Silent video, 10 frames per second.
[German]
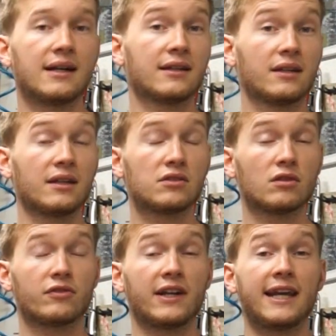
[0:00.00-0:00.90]
Dank
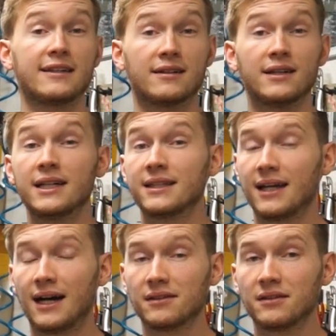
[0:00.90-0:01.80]
Christoph Lechner,
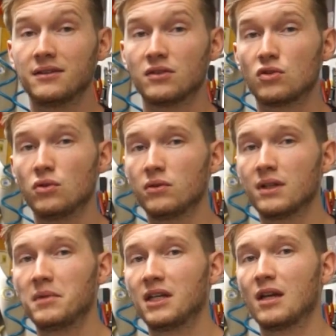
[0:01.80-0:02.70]
der hat diese Zündung
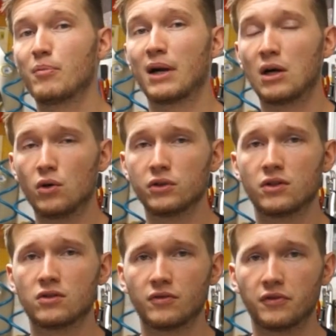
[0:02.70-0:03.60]
nämlich
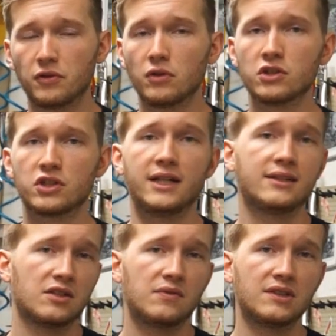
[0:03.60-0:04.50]
gebraucht zur Verfügung
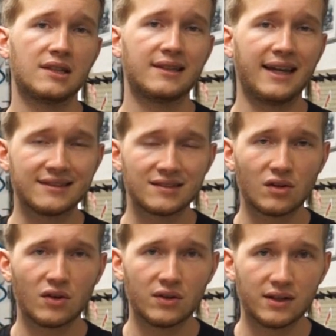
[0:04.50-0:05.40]
gestellt, dass wir sie
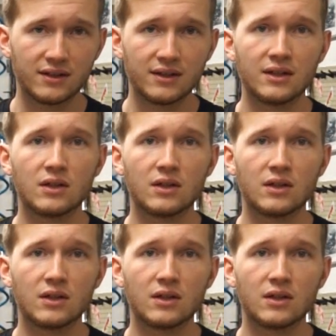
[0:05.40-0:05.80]
testen können.